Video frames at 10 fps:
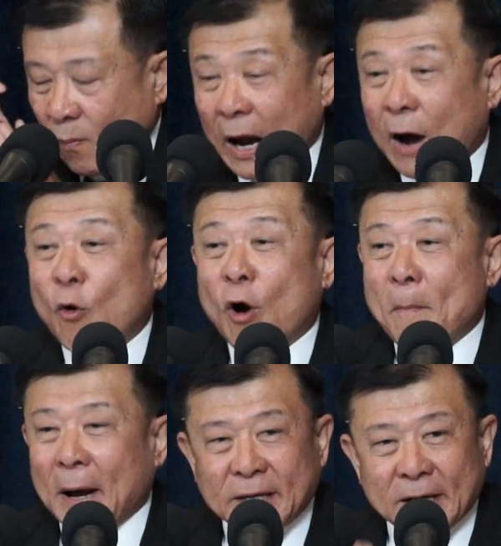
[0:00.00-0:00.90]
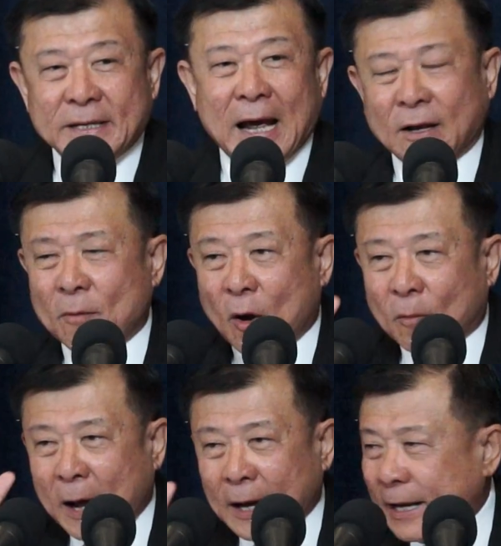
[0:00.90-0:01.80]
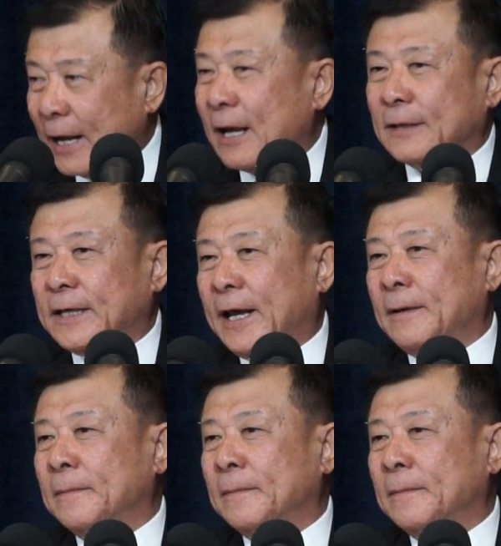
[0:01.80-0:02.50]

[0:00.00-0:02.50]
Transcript: เขาก็มายืนยันเขาบอก อันนี้เรื่องจริง